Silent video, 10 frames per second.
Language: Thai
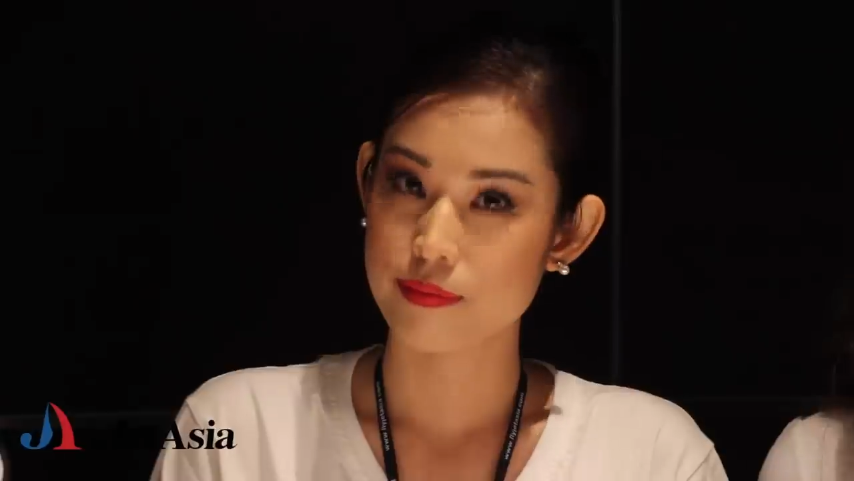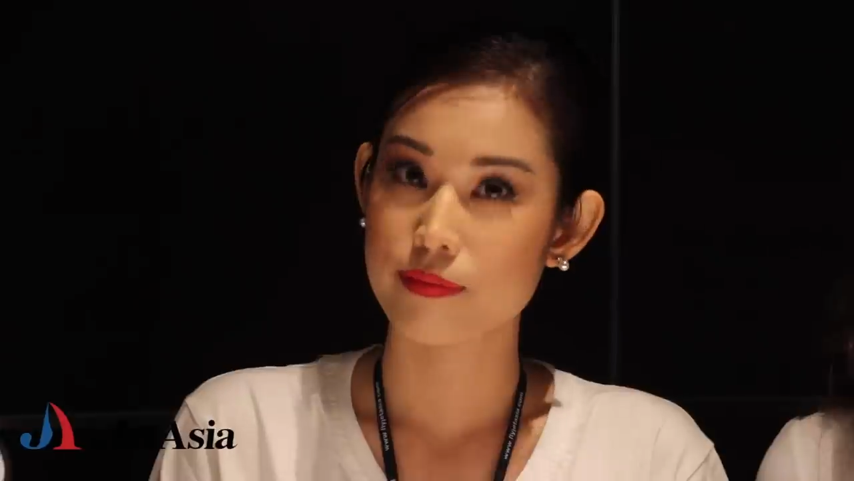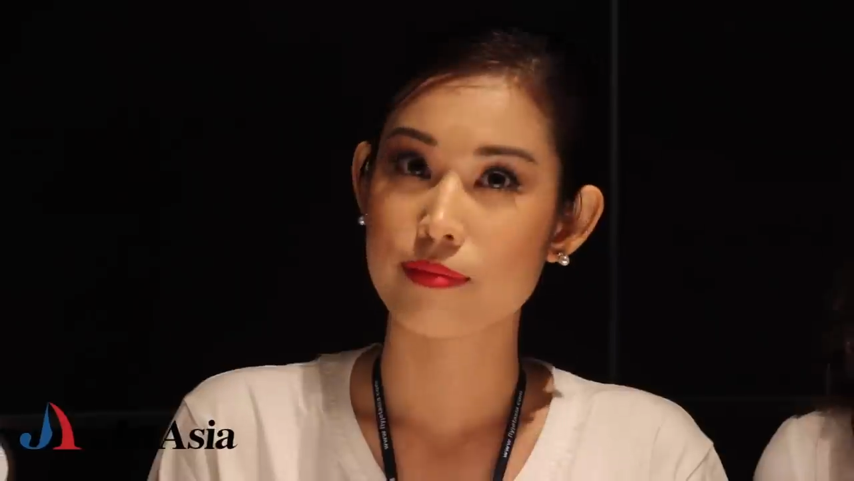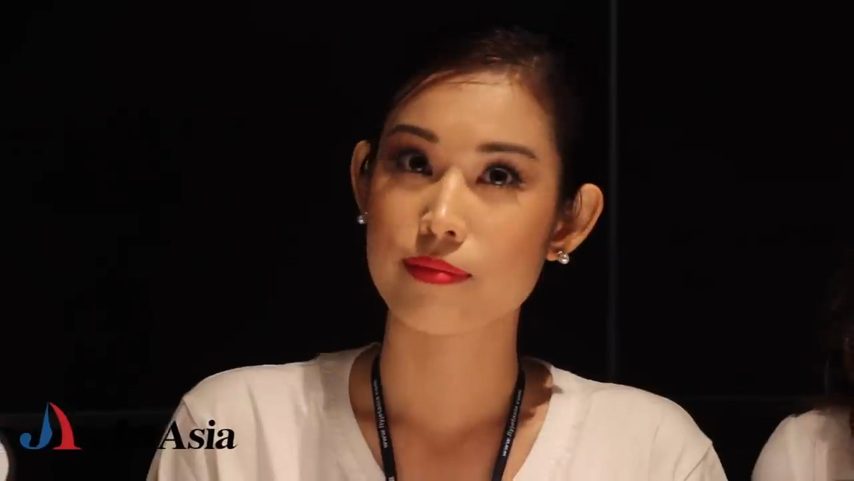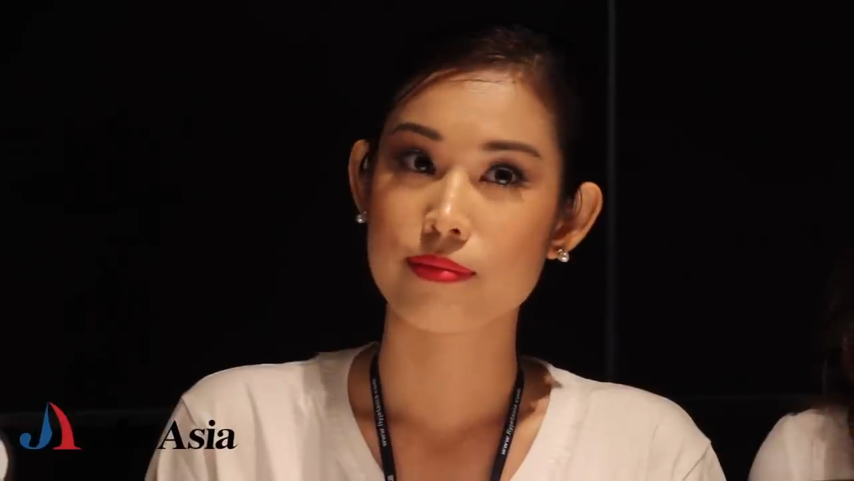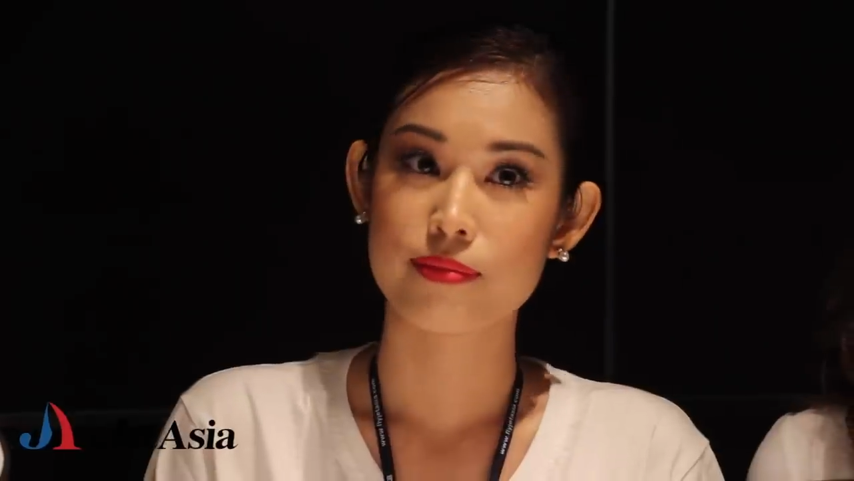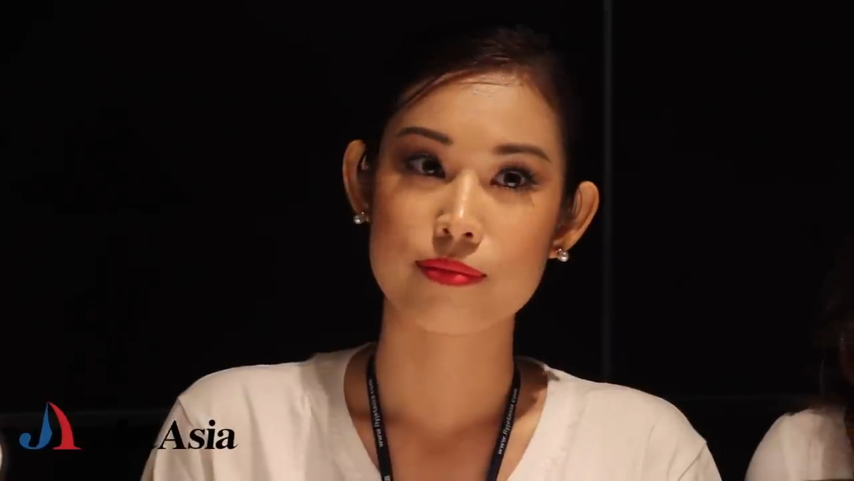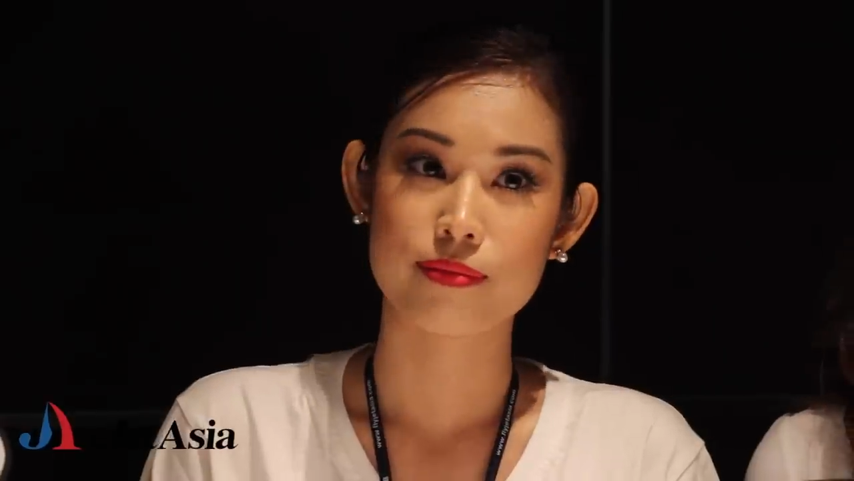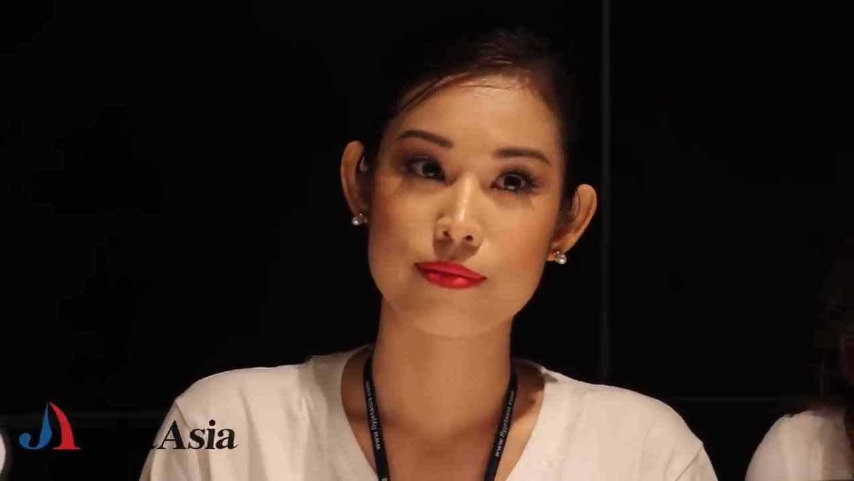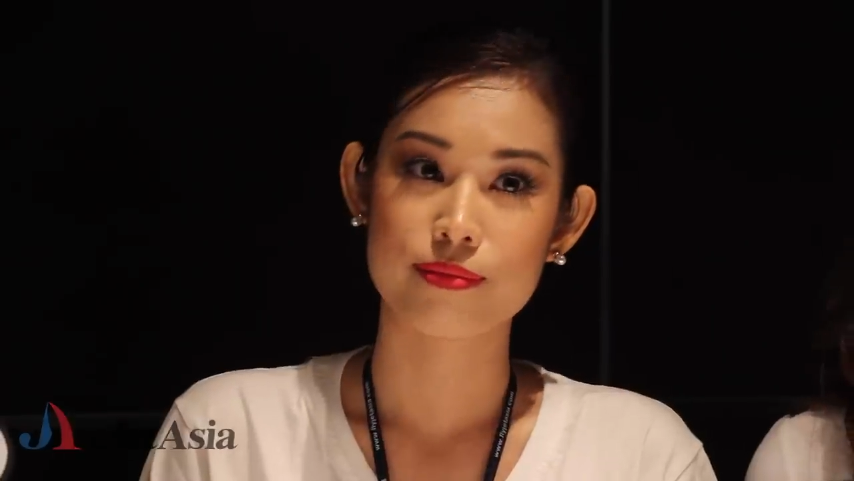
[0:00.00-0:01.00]
ษัทเราคือ
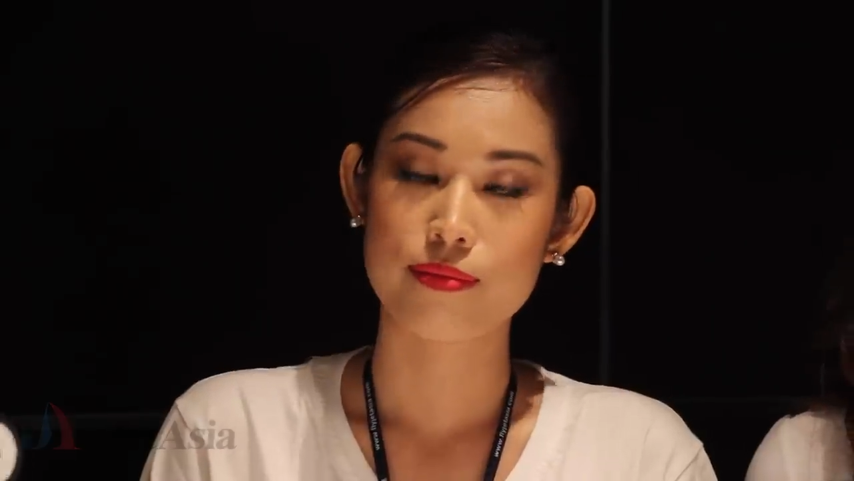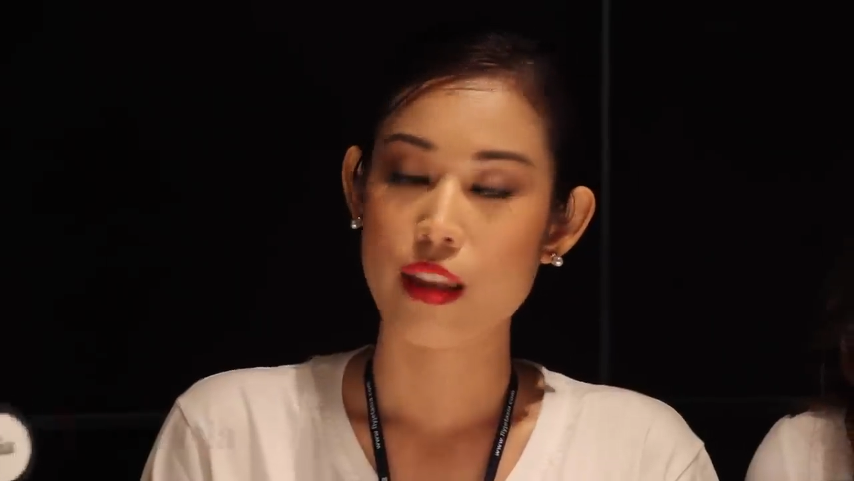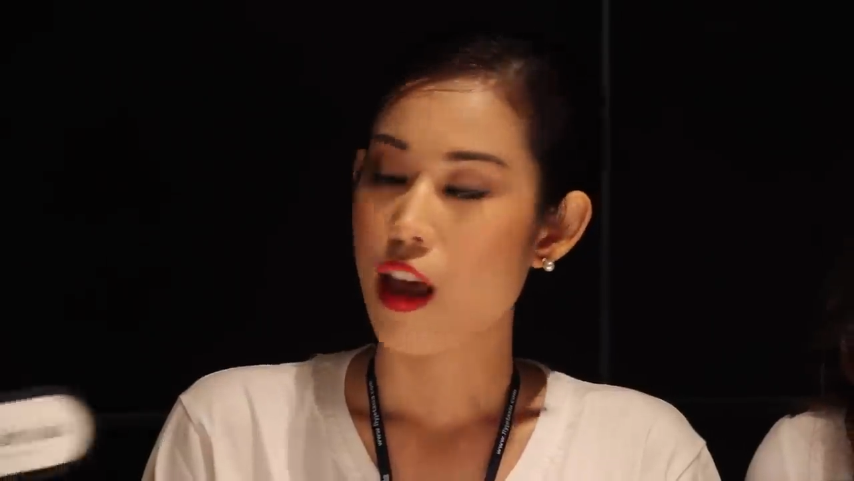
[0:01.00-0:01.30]
เท่าไหร่คะ